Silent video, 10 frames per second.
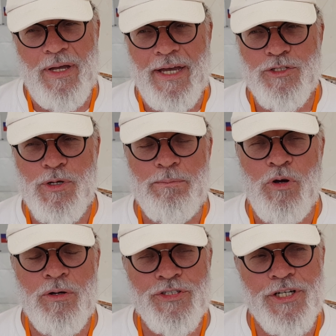
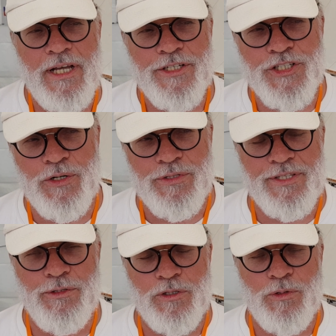Actuellement, j'ai la
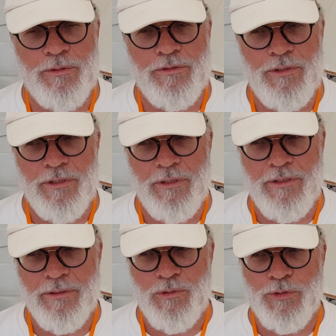chance de,
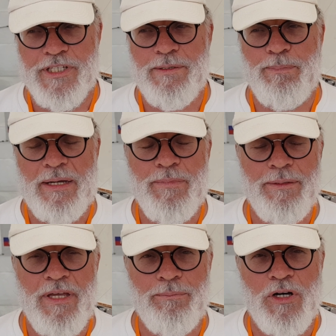compter
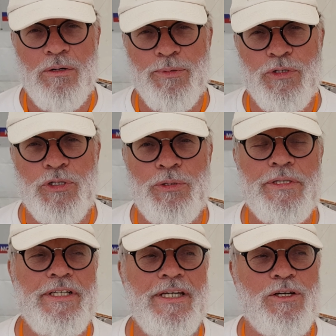parmi mes membres que
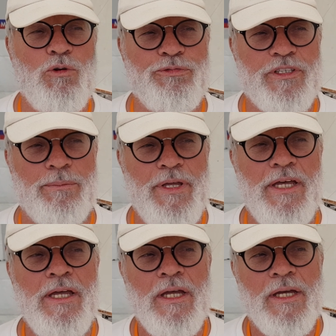des
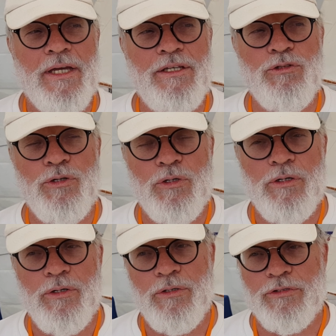confirmés et de
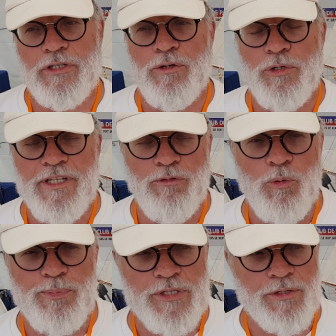euh, très haut
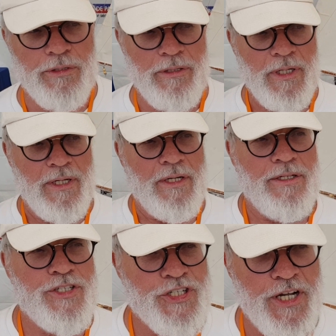niveau, puisque
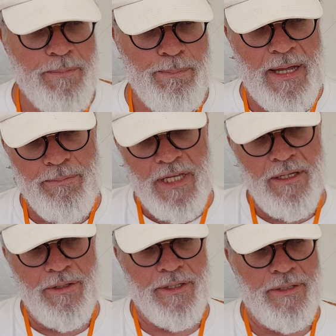j'ai
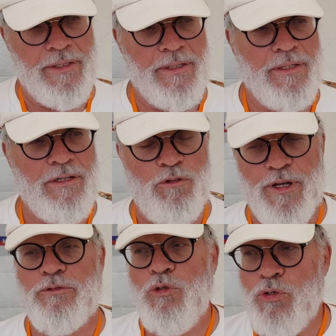parmi, euh,
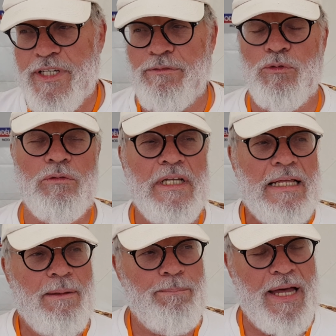enfin, nous avons
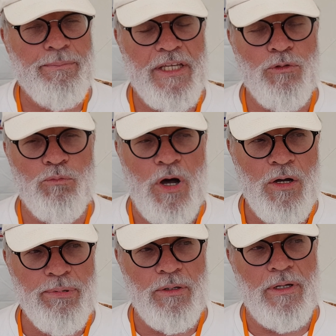parmi nos
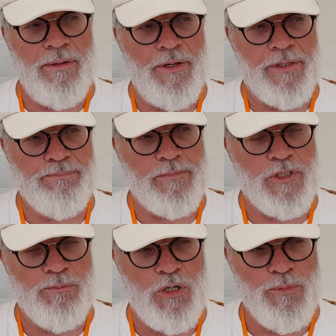membres,
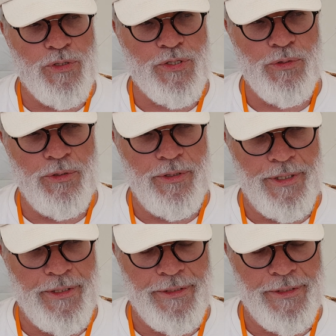euh, Monsieur